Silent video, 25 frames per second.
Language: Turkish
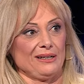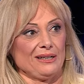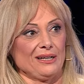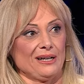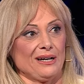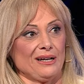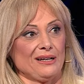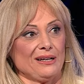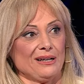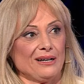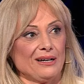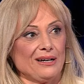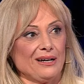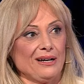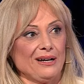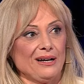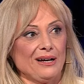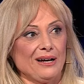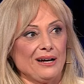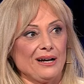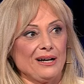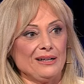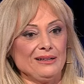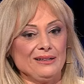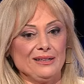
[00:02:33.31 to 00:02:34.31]
Yani
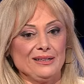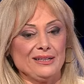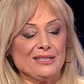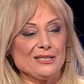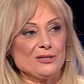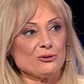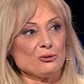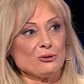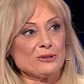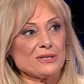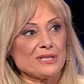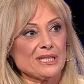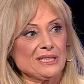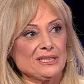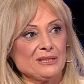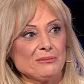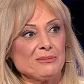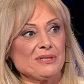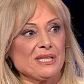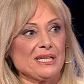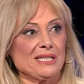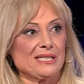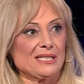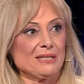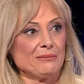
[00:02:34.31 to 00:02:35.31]
anne rezil olsan
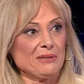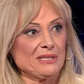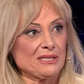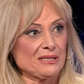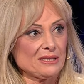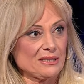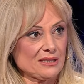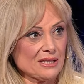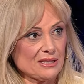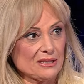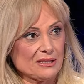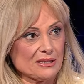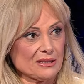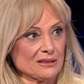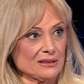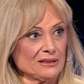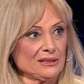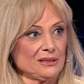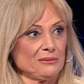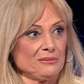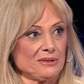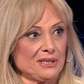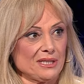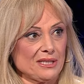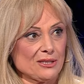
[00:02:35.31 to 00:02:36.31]
kimse izlemesin seni. Sakın
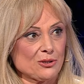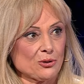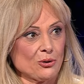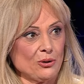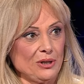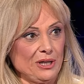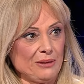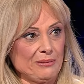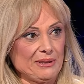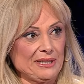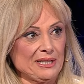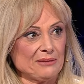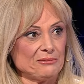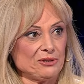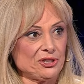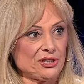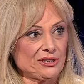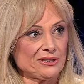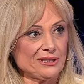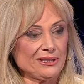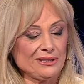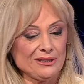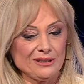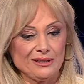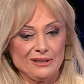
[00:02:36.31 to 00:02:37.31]
kimseye söyleme
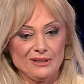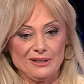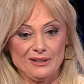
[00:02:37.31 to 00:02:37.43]
demişti.